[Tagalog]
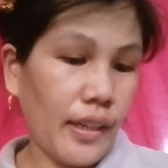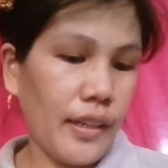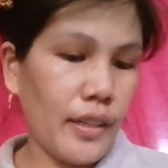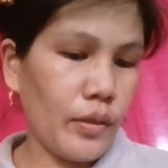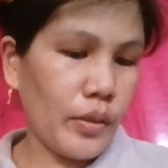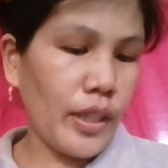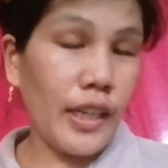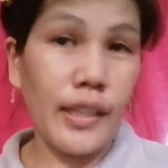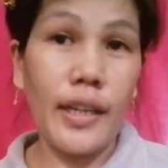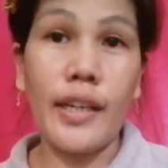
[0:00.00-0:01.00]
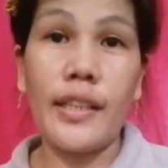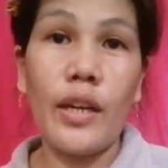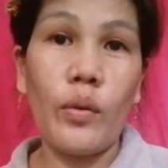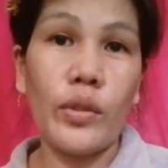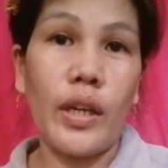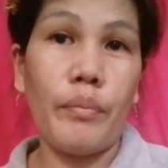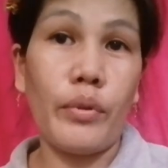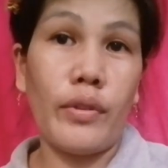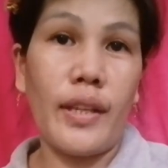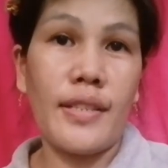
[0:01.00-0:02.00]
Kaya yun, agad-agad akong
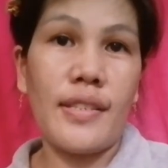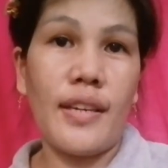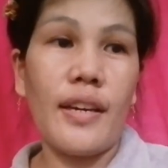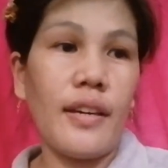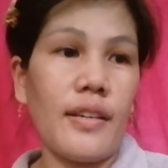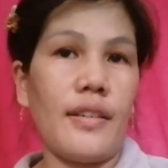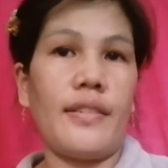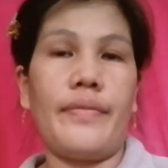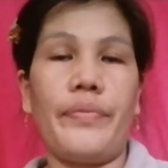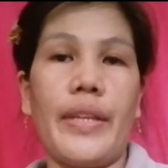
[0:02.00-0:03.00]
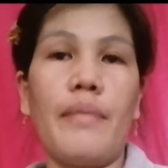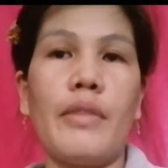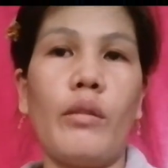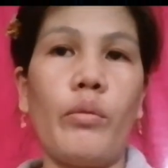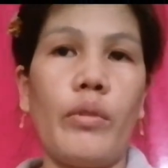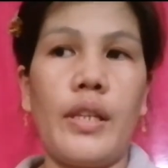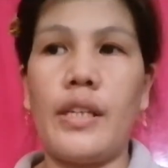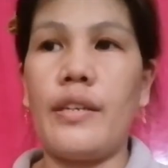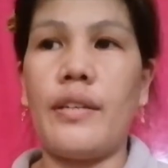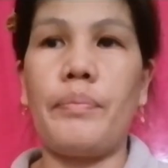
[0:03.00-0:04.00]
nagpunta sa M.
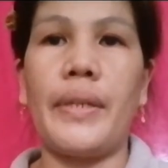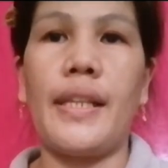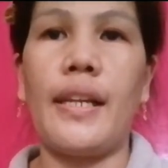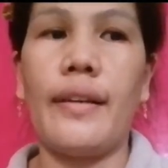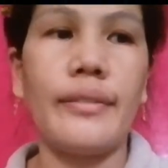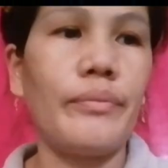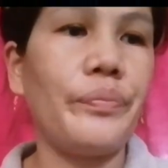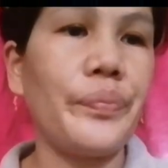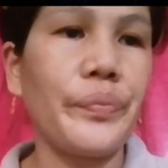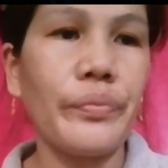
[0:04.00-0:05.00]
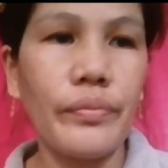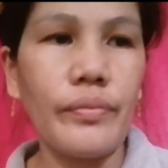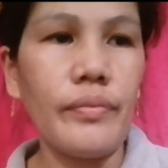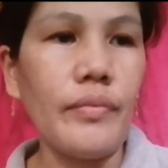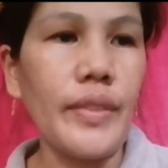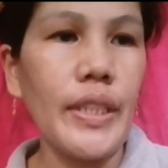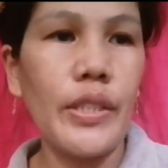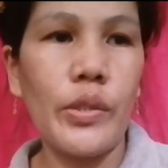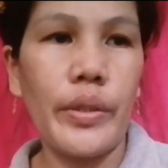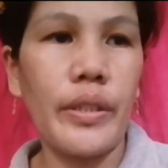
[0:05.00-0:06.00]
Lawyer padala.
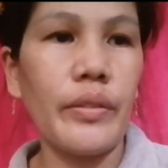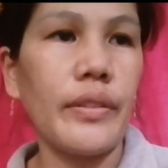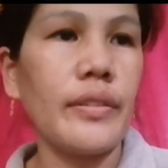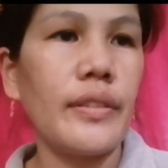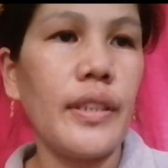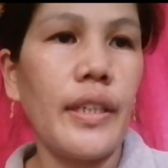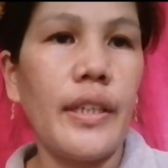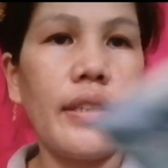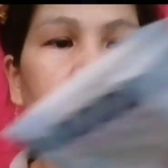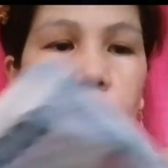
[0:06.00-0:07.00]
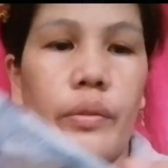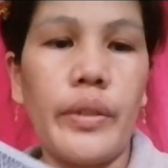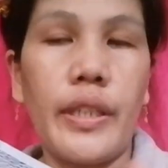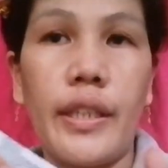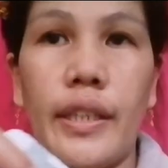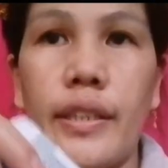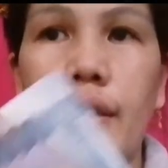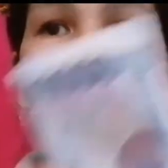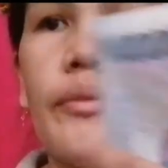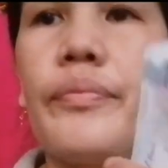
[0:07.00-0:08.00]
So, ayun. Nakuha na
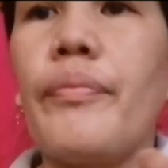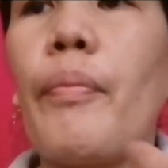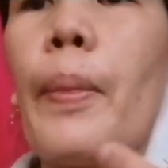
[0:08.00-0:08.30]
natin.